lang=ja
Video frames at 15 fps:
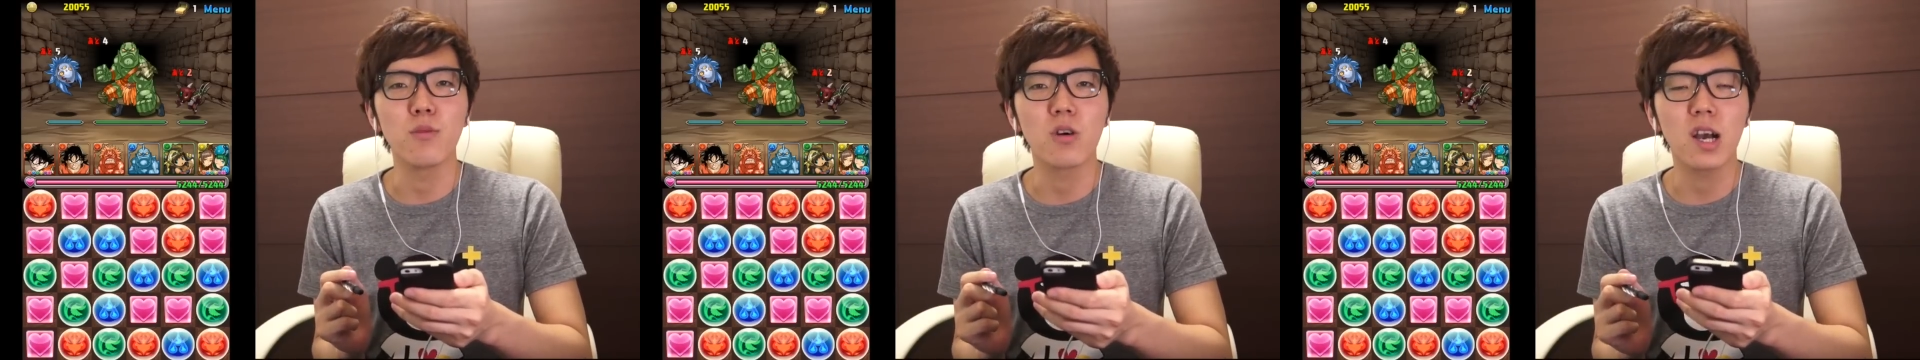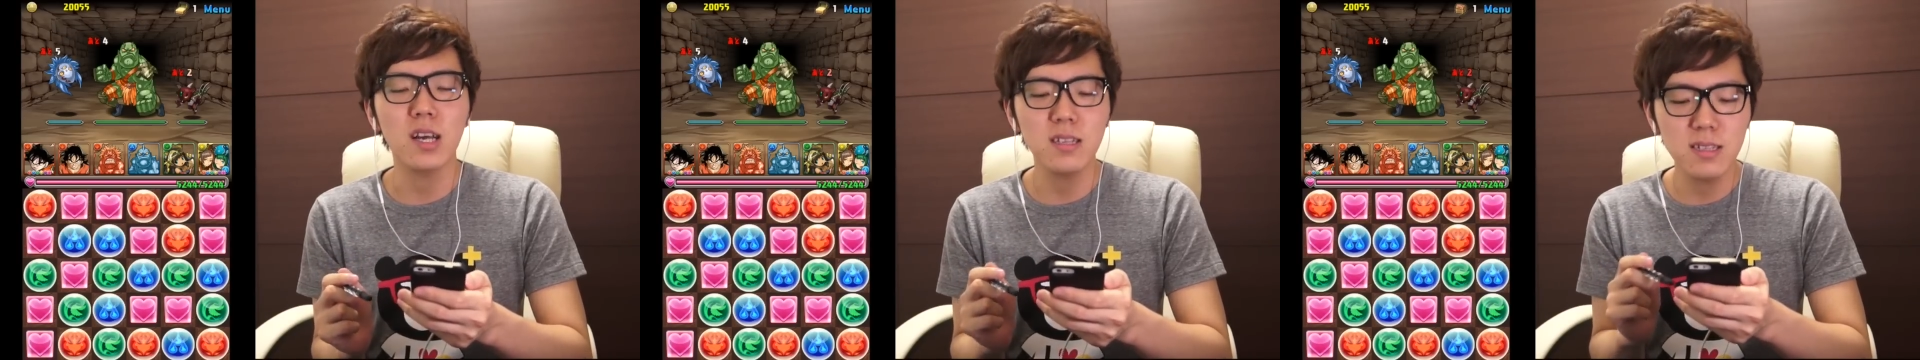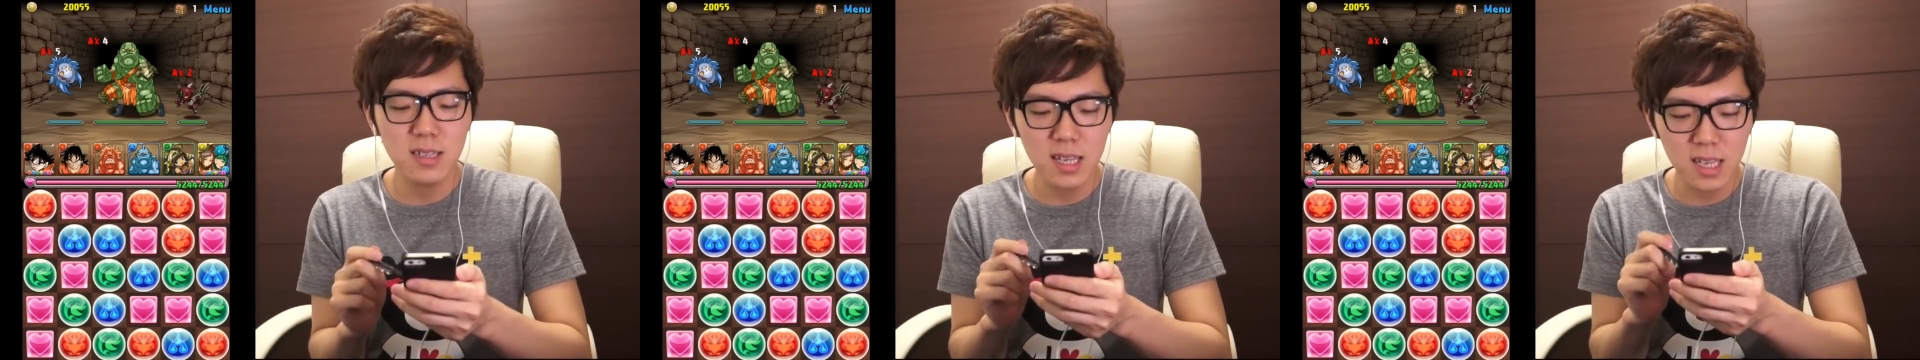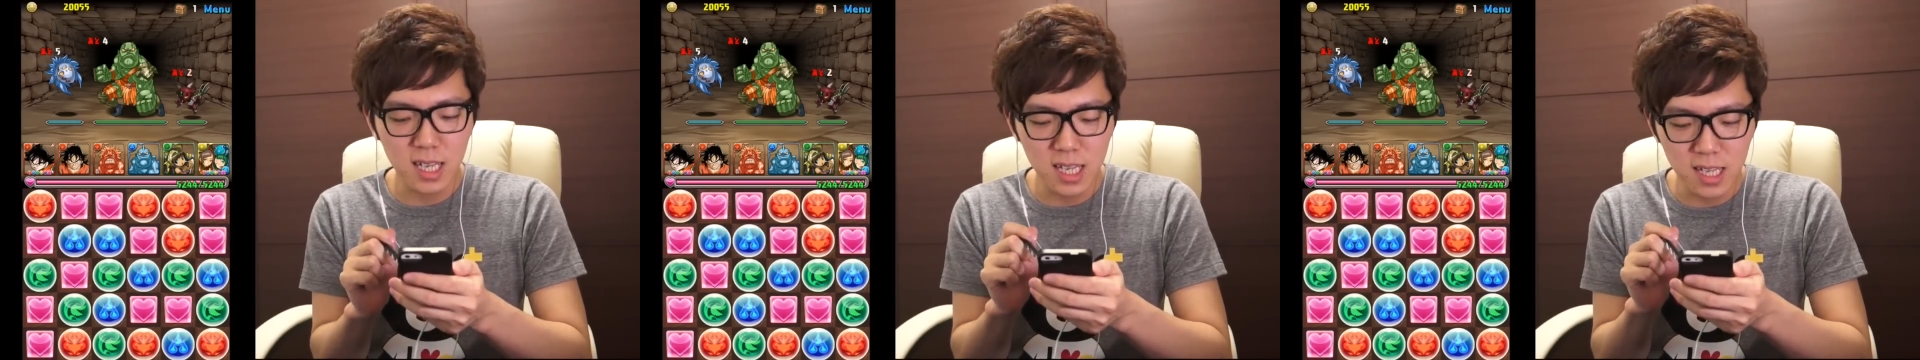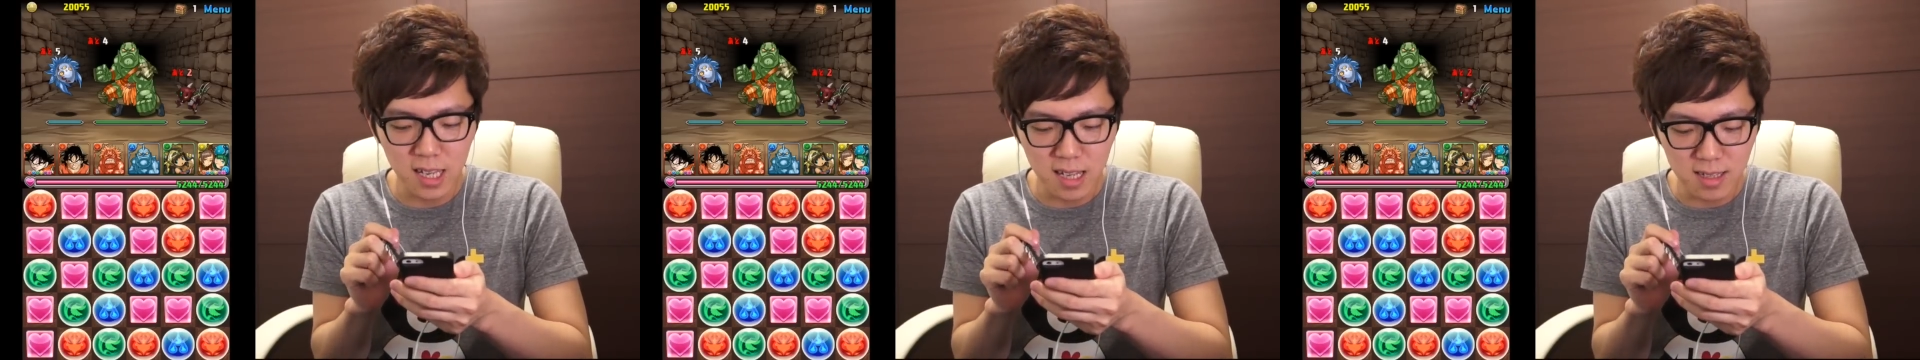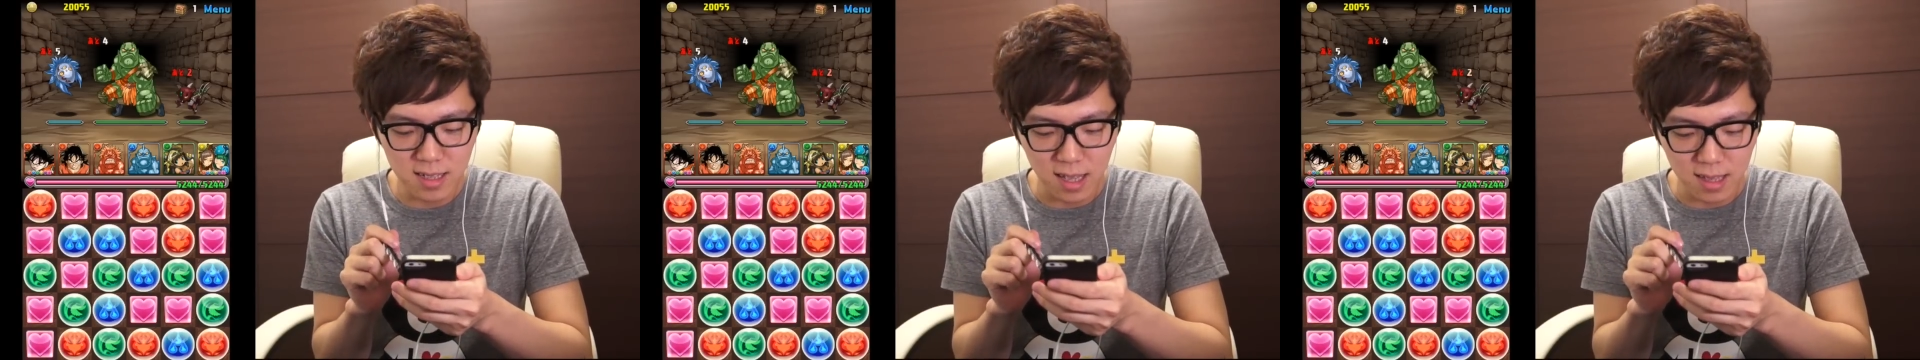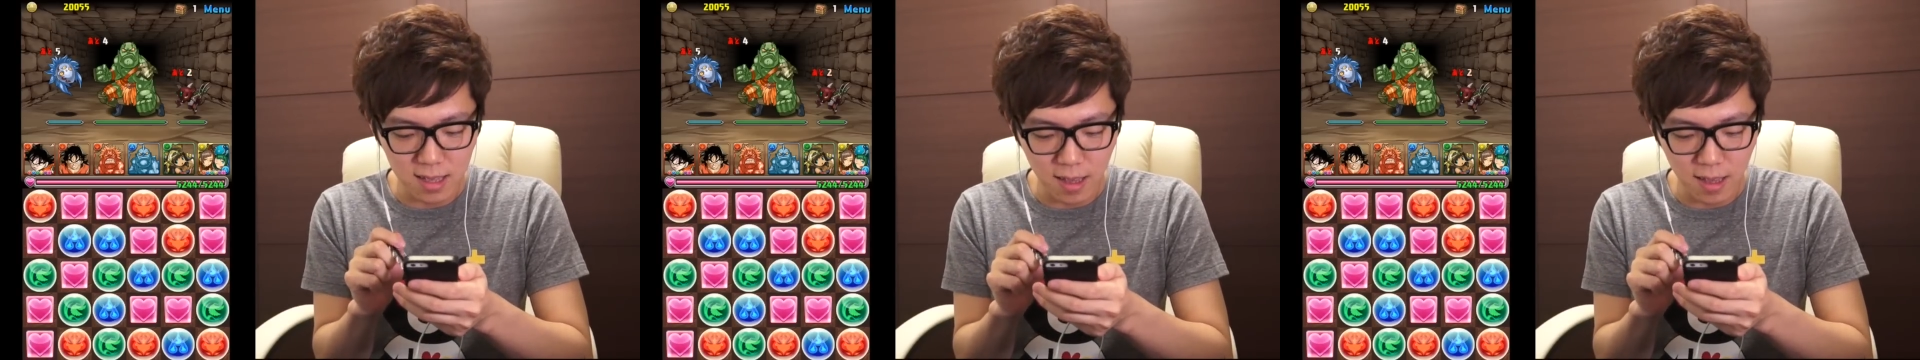もう完全金欠な